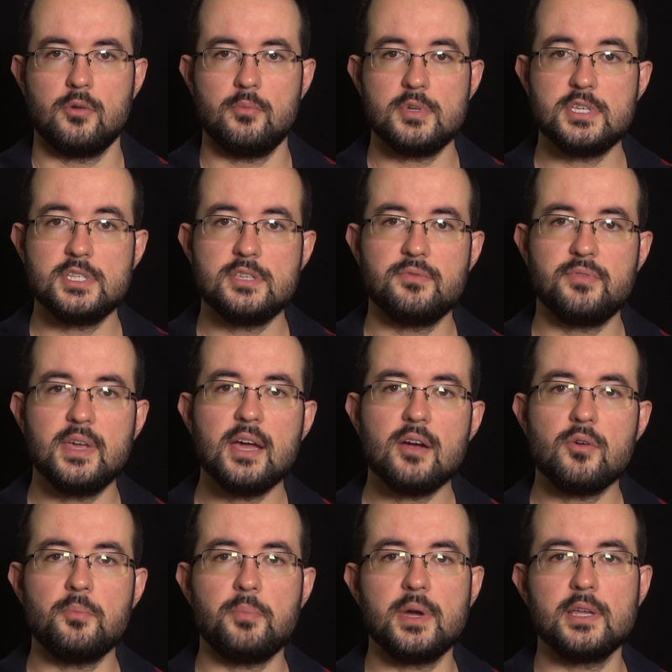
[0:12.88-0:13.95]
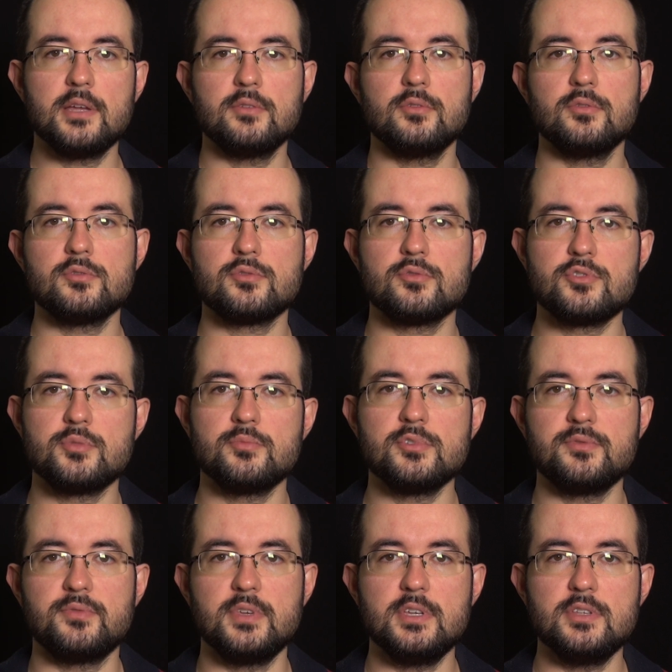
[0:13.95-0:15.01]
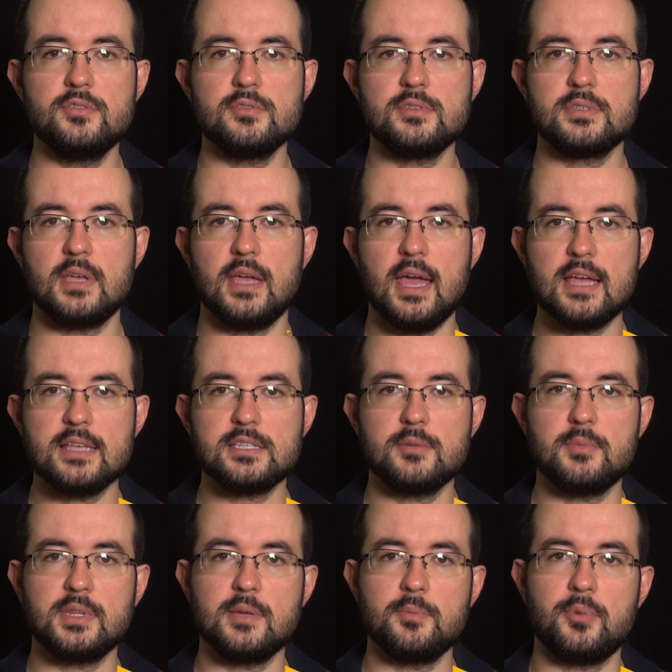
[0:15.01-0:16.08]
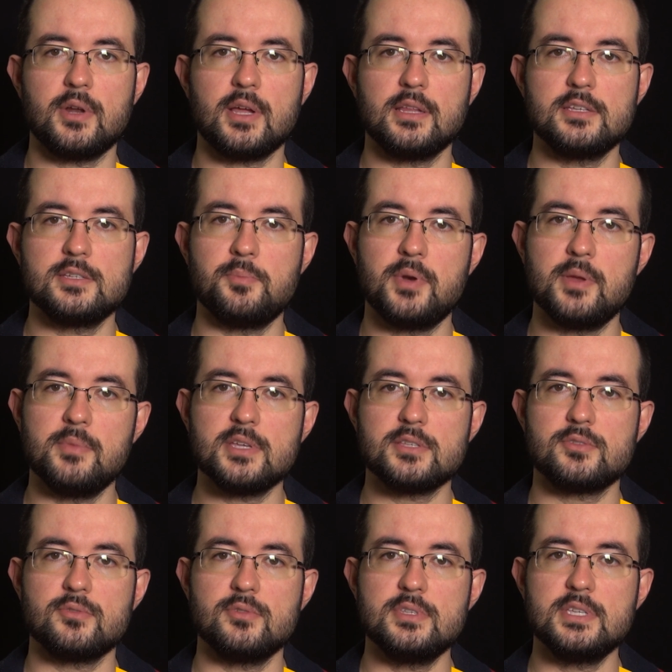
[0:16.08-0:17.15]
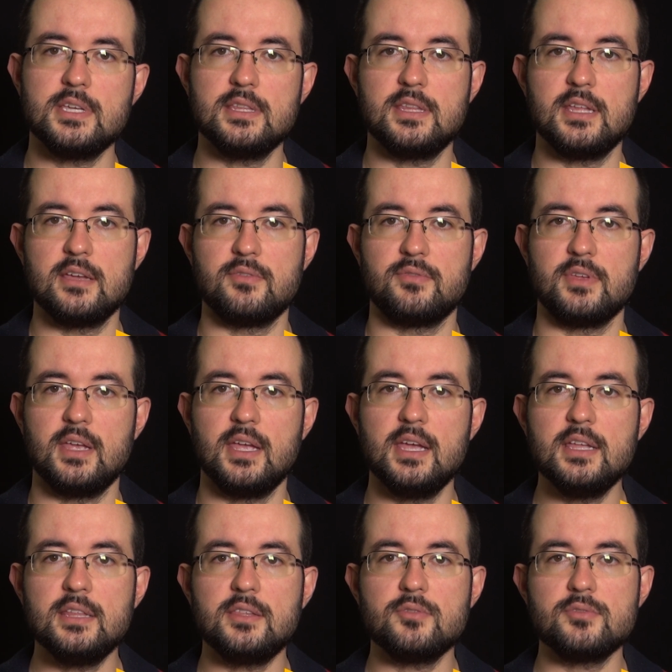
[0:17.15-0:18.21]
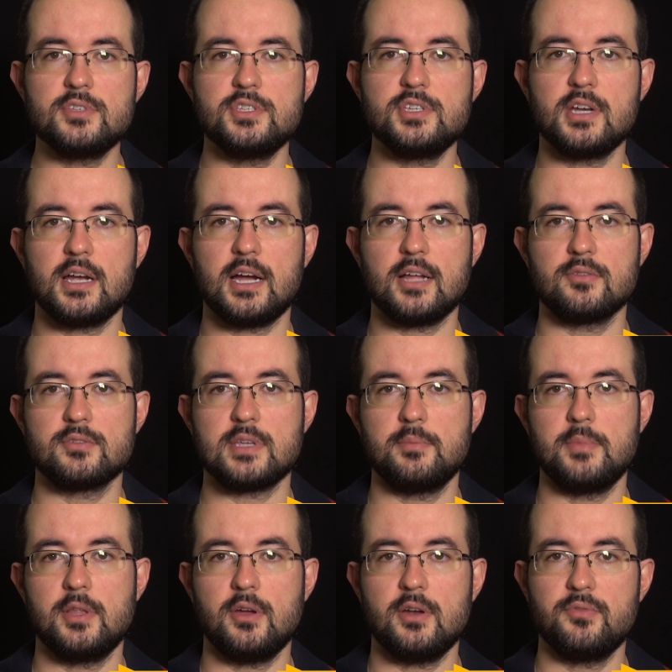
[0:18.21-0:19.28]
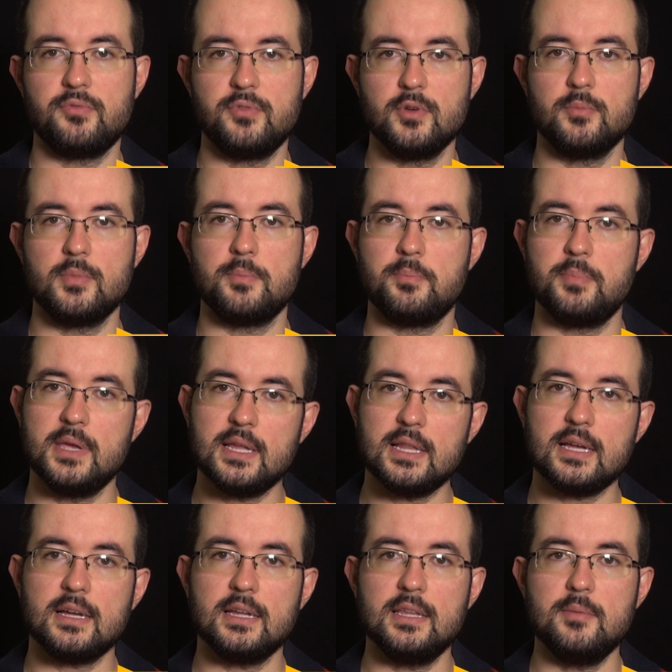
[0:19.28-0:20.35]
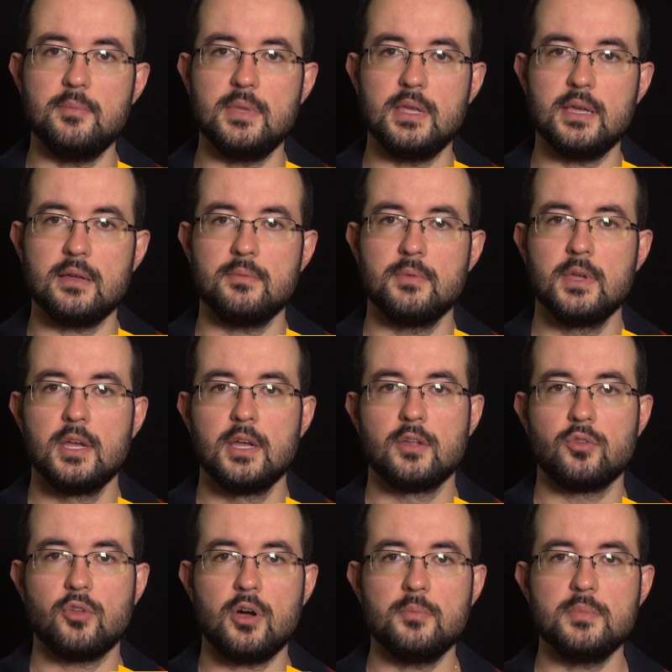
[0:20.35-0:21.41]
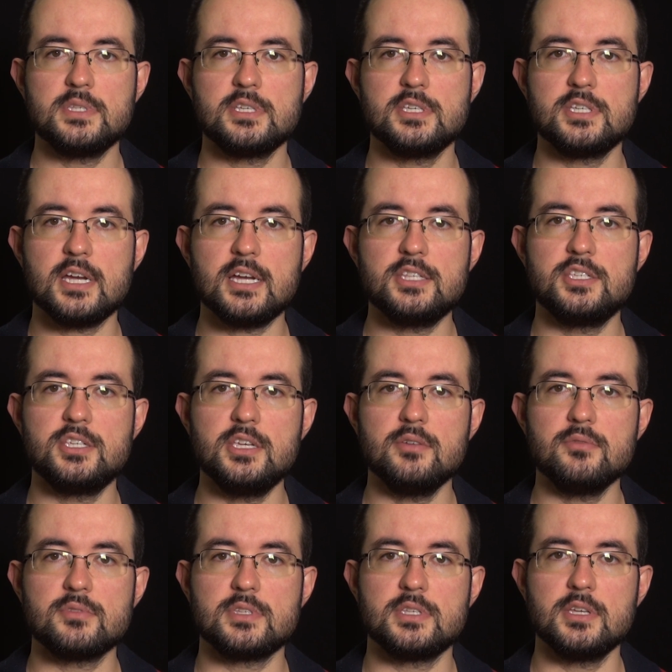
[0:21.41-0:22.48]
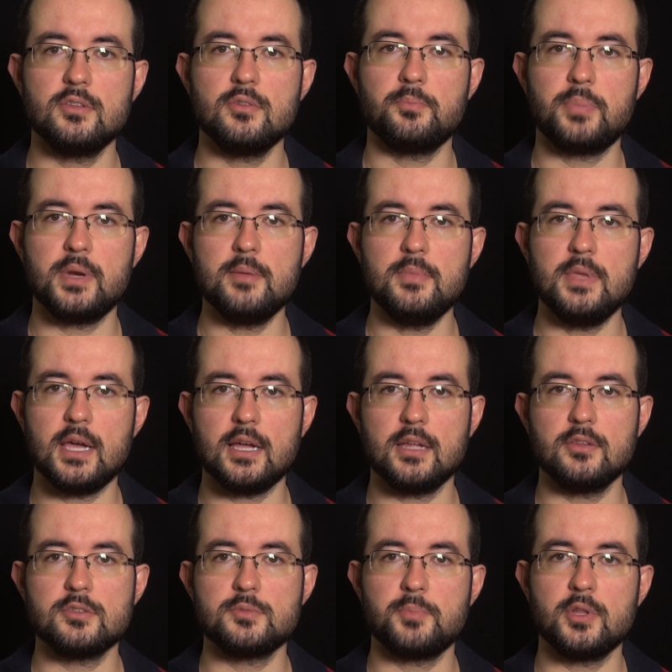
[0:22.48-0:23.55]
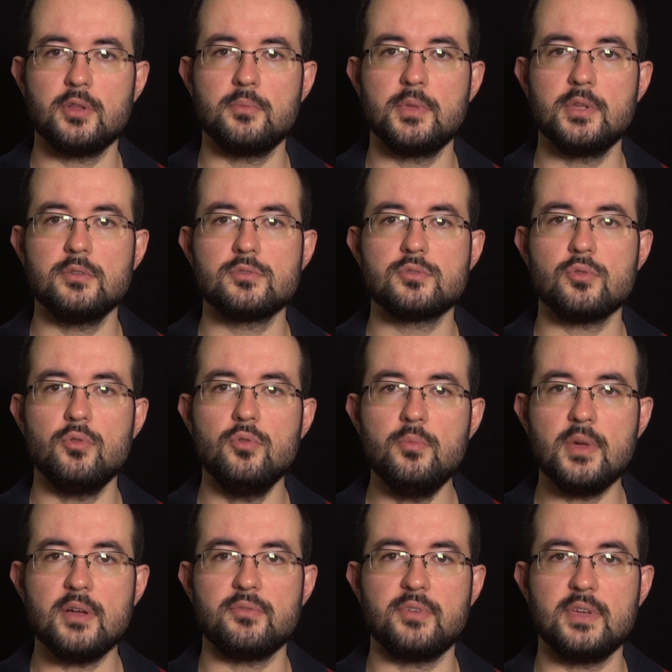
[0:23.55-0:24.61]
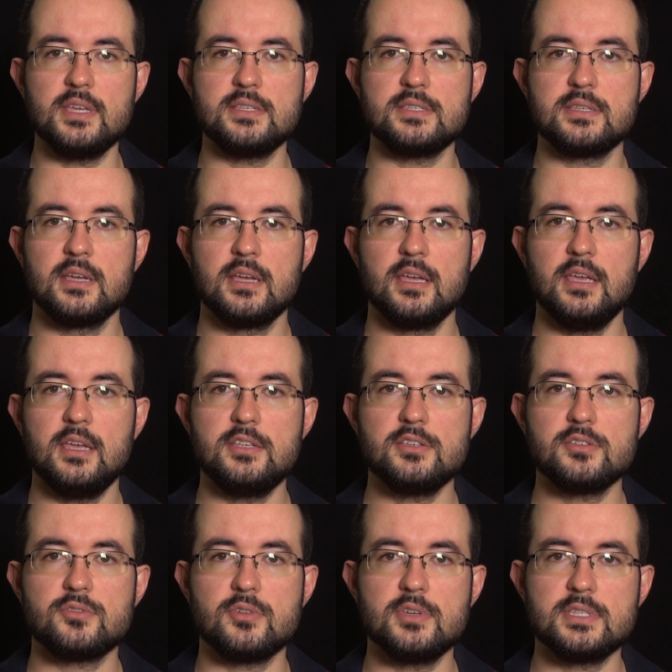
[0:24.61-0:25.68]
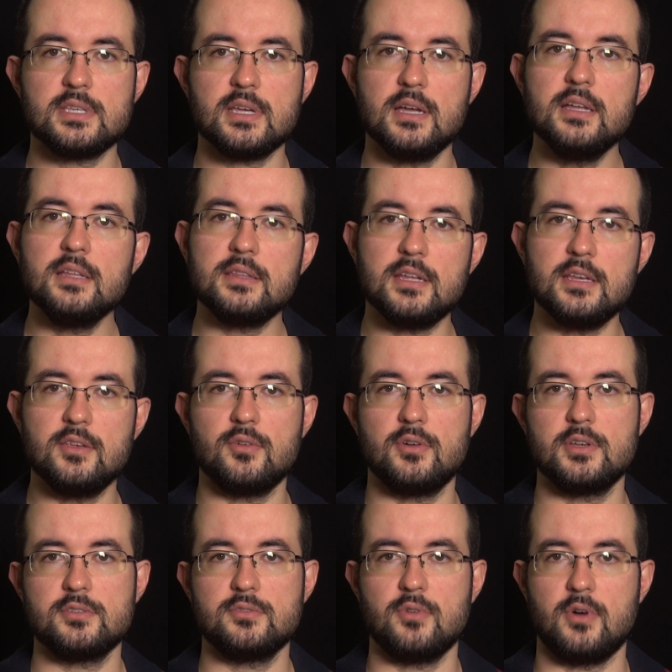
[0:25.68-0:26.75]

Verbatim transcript: Como a gente vem acompanhando nos últimos vídeos, essa é uma temporada de premiações que teve entre os indicados a melhor filme pela academia nomes que já tinham sido premiados pelo menos uma vez em edições anteriores